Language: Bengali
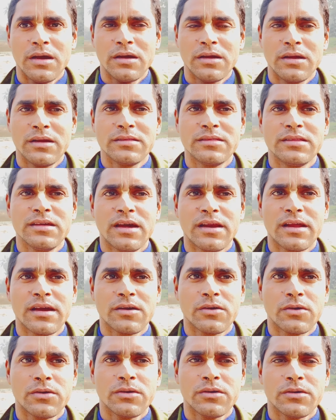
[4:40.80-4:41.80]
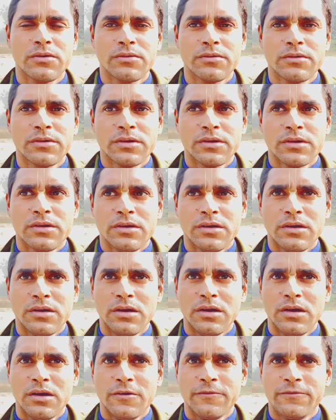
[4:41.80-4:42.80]
এর দ্বারা কোনো
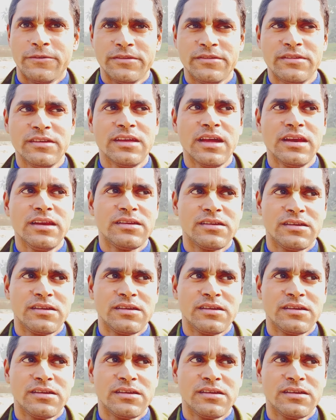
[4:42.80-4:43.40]
ফিজিক্যালি